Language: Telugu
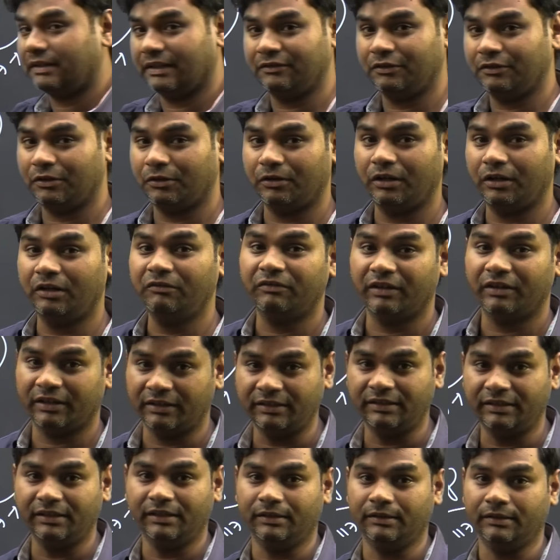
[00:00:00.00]
వన్ జీరో నైన్
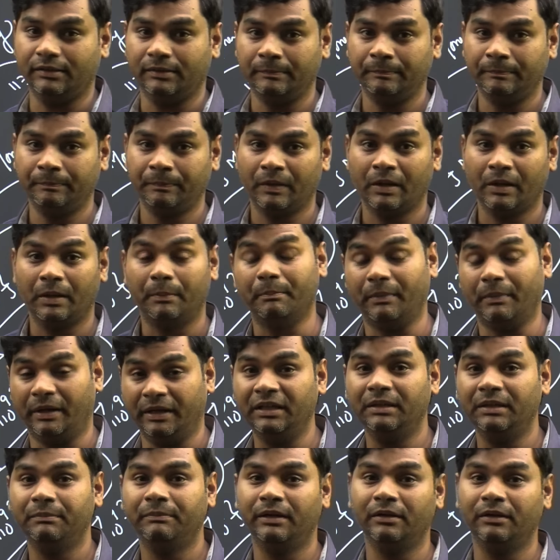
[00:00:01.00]
వన్ టెన్
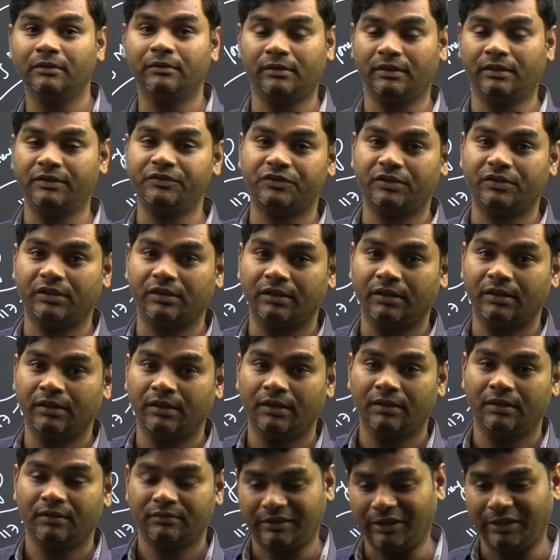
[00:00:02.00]
మనీ బిల్ గురించి
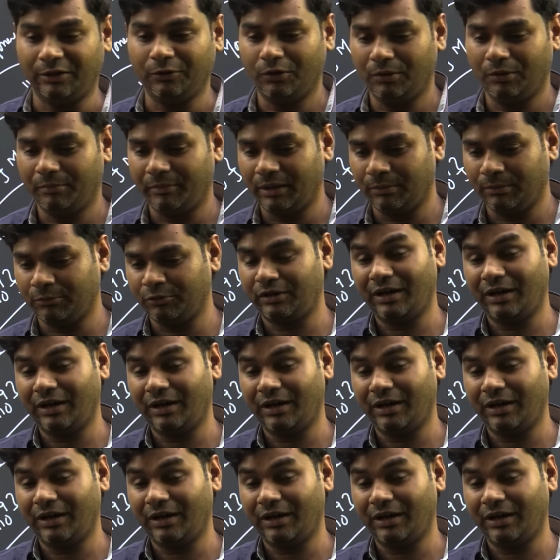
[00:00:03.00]
తెలుగులో మనము